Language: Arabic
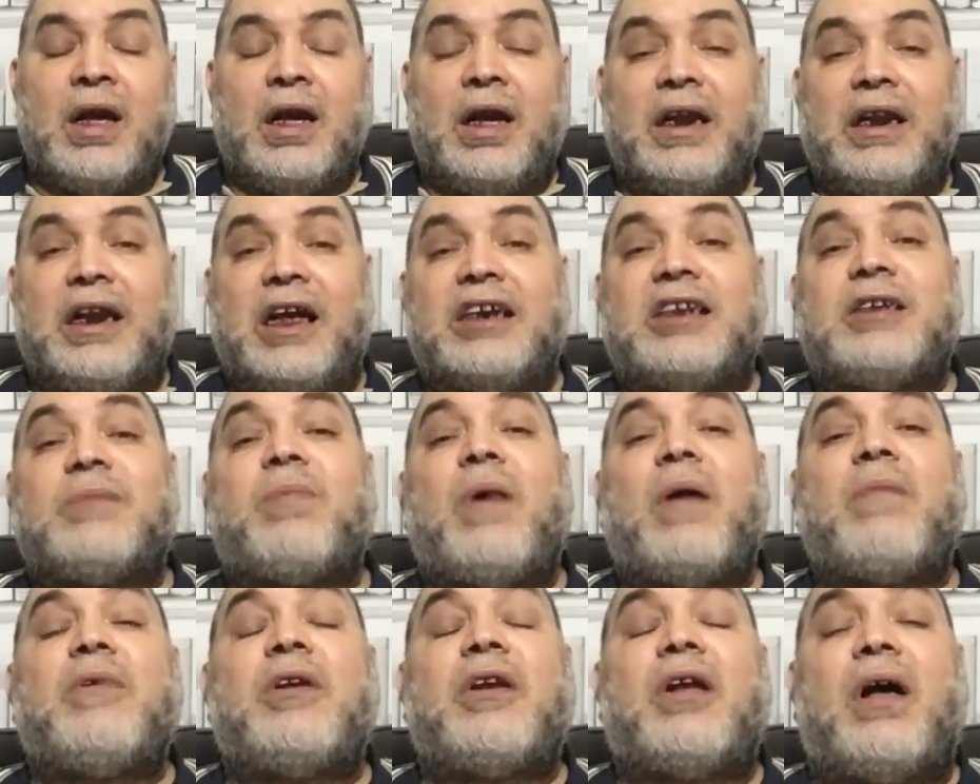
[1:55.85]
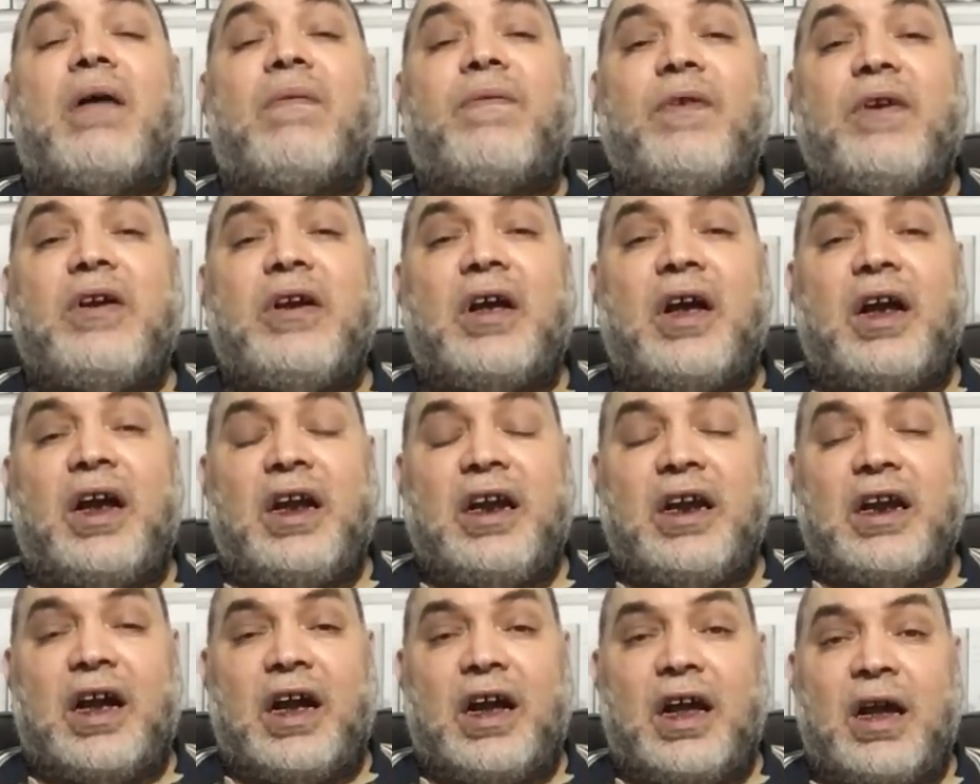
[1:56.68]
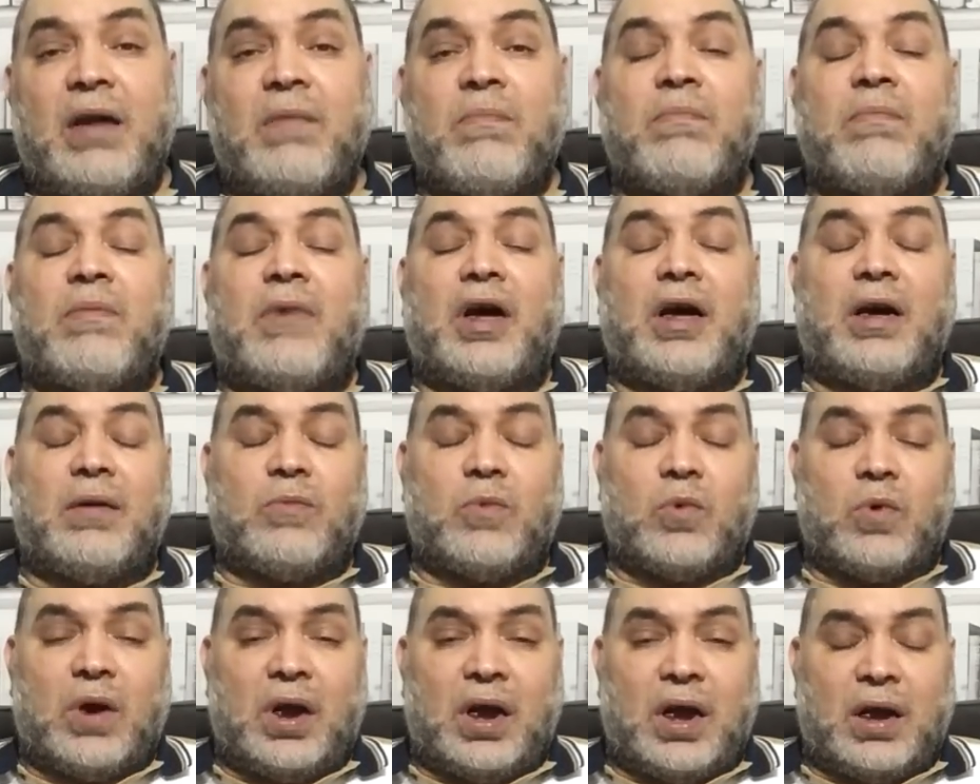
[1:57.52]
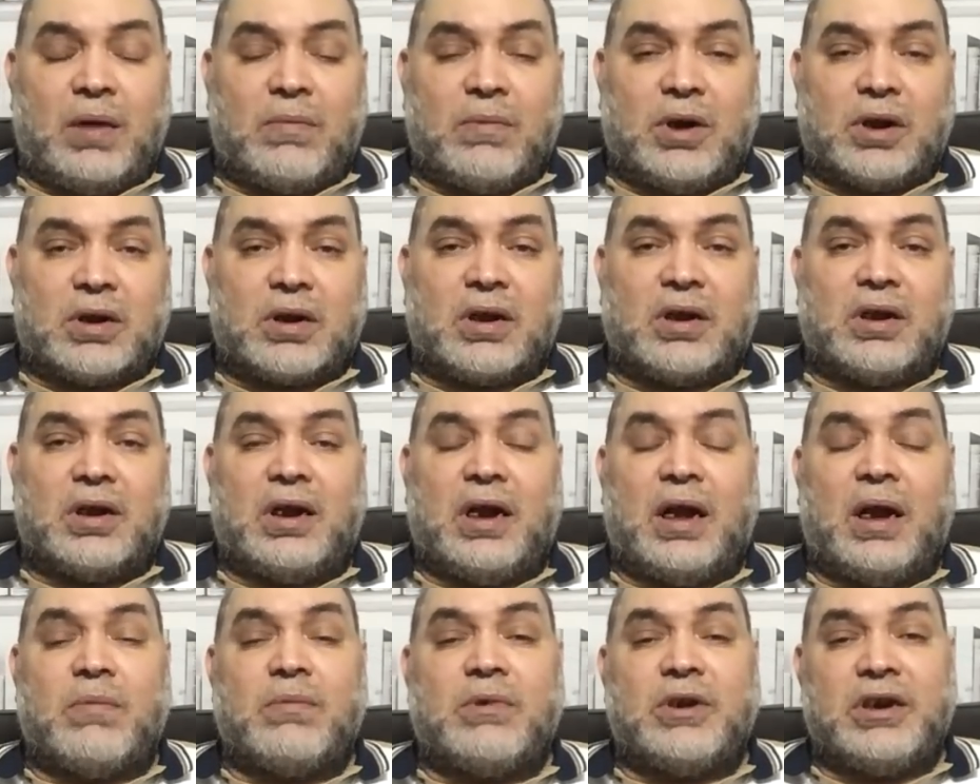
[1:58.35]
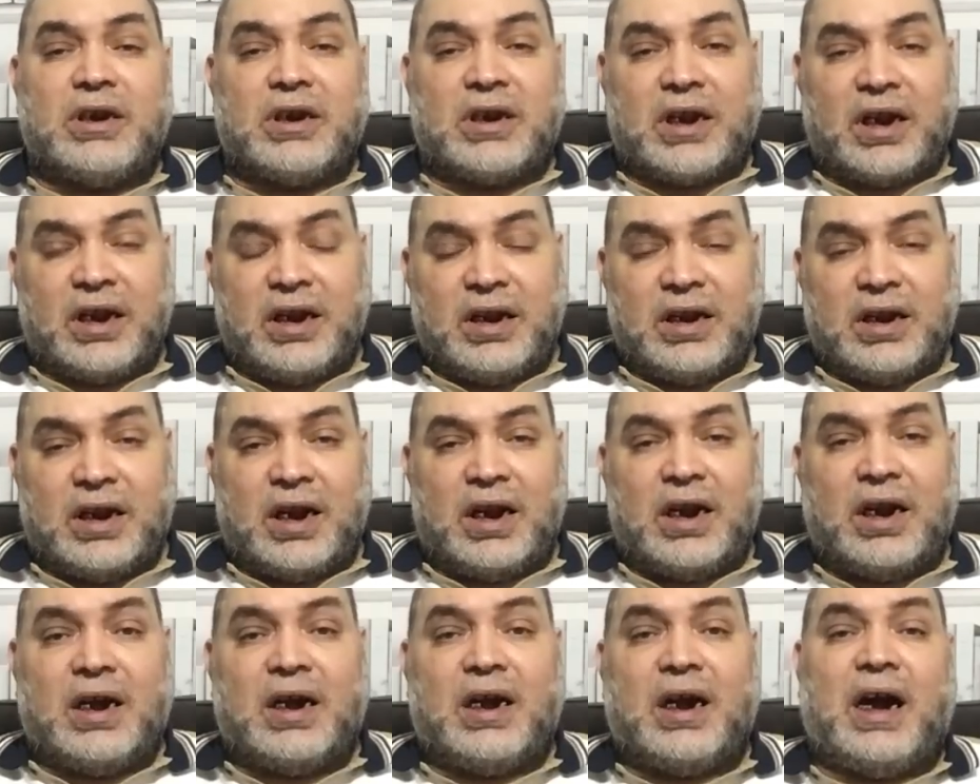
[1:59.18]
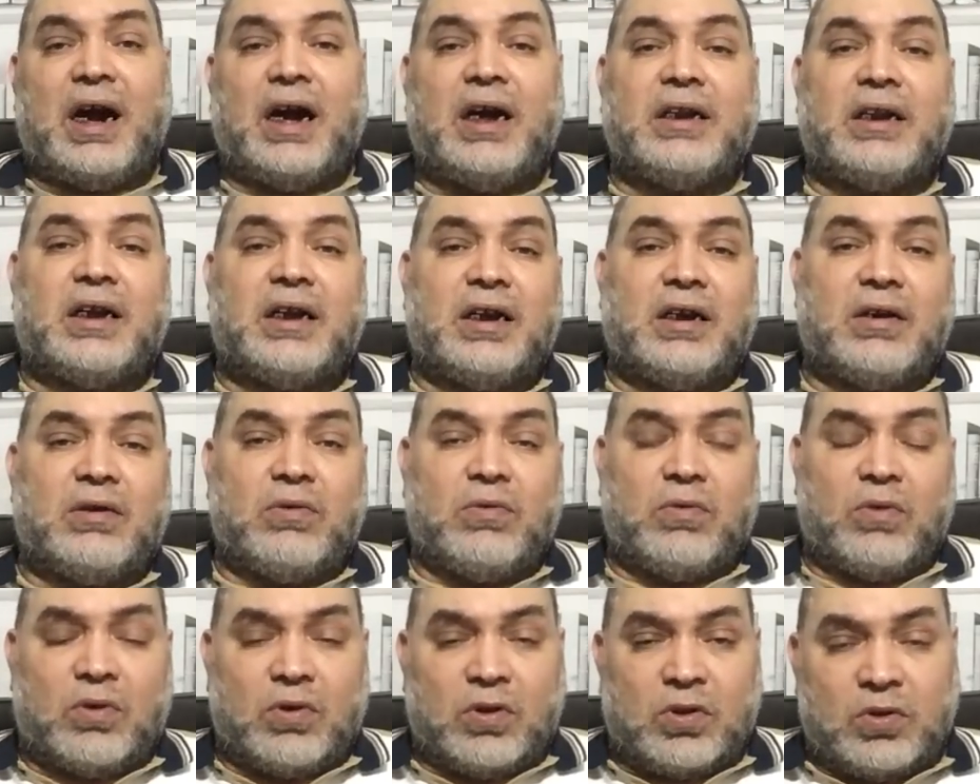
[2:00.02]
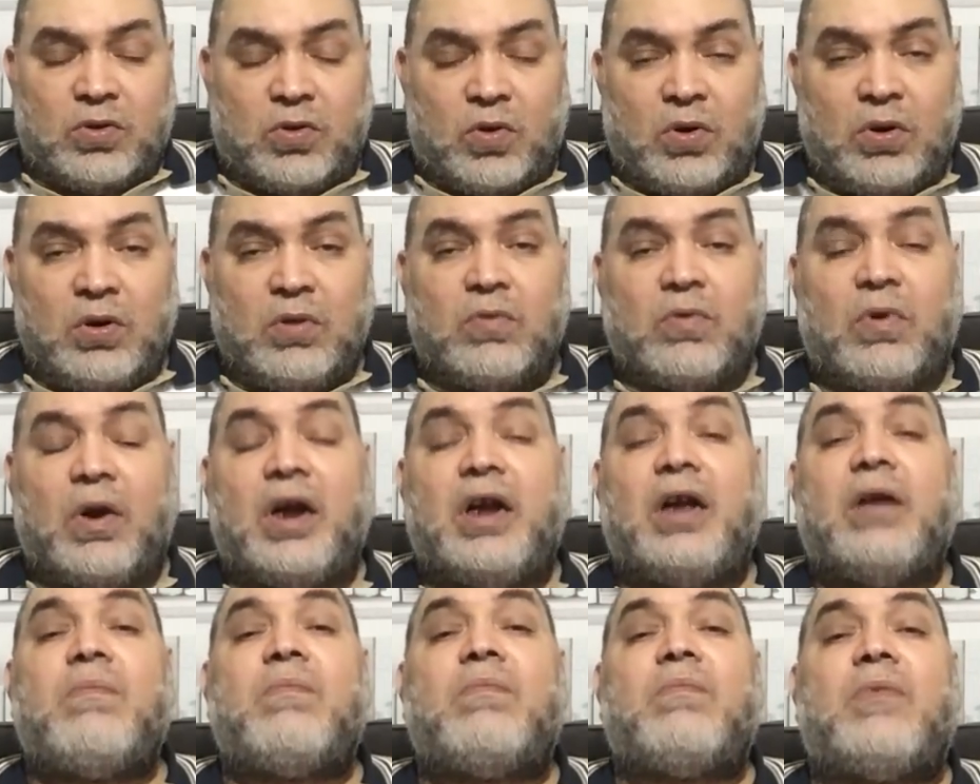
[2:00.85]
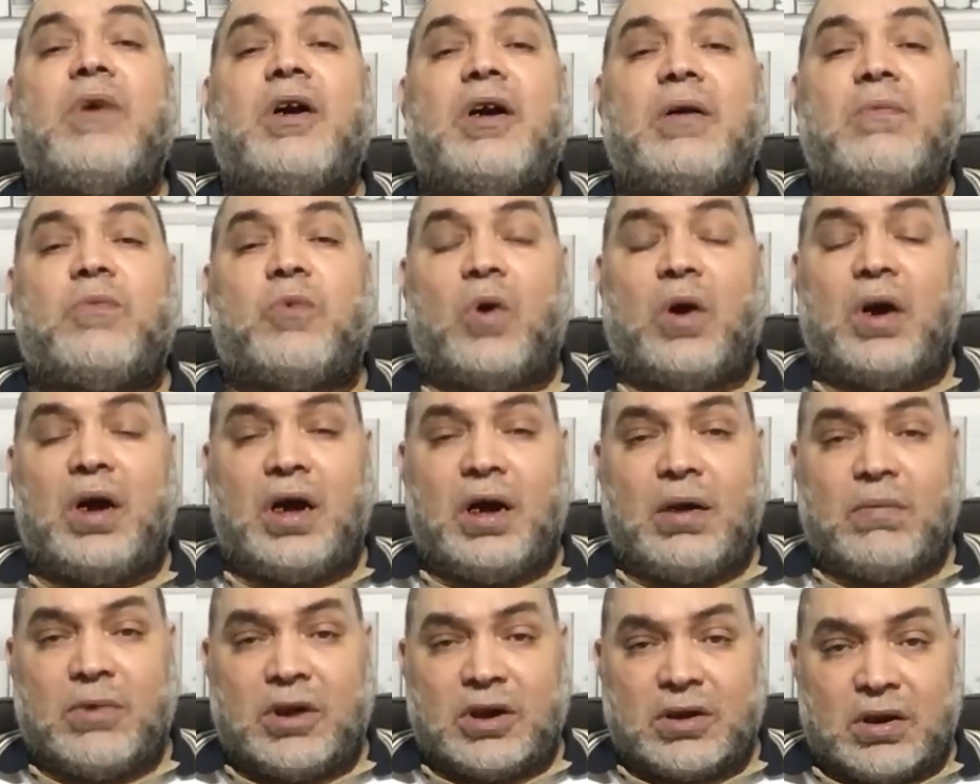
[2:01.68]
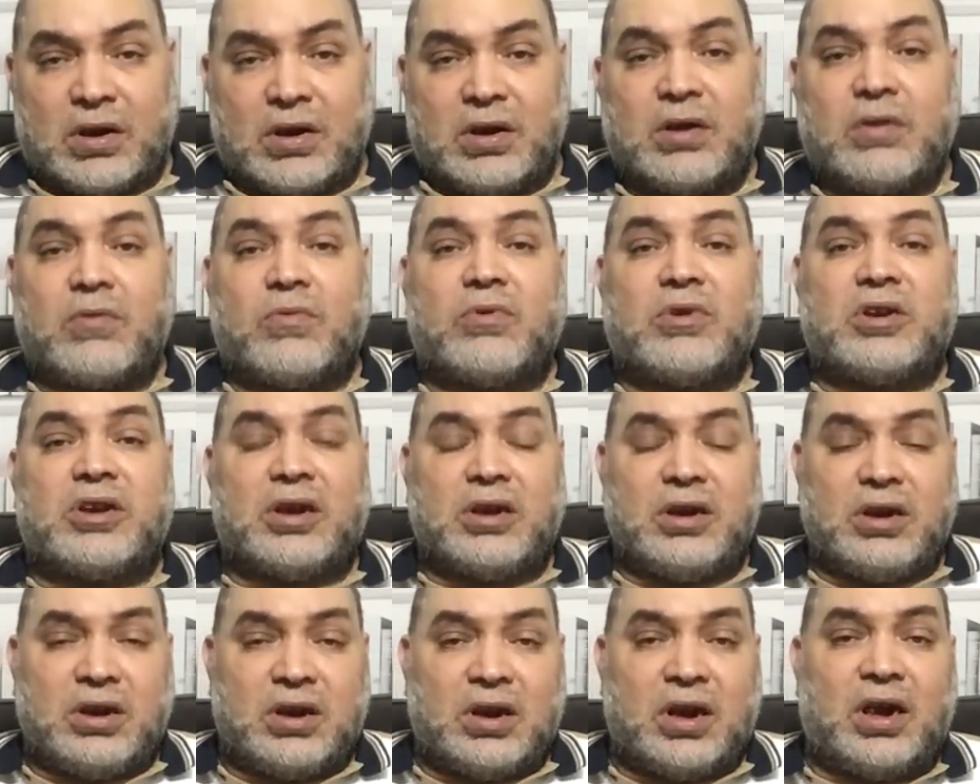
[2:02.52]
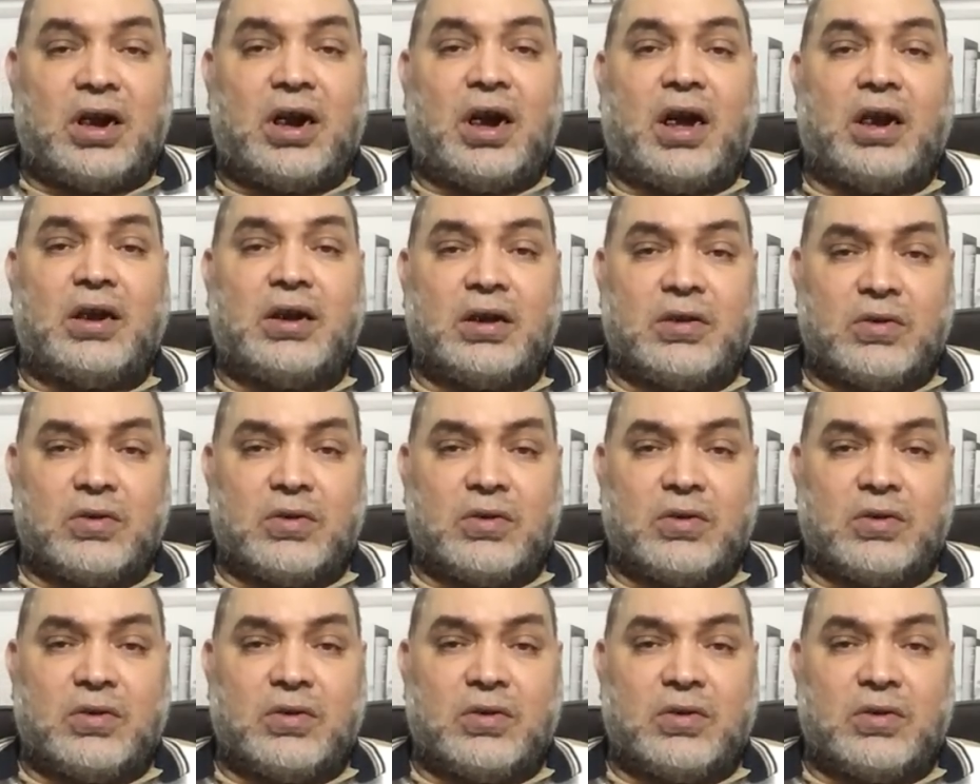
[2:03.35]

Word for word: الأسباب الخفية هي إما مؤامرة أمريكية على الأردن وإما مؤامرة روسية على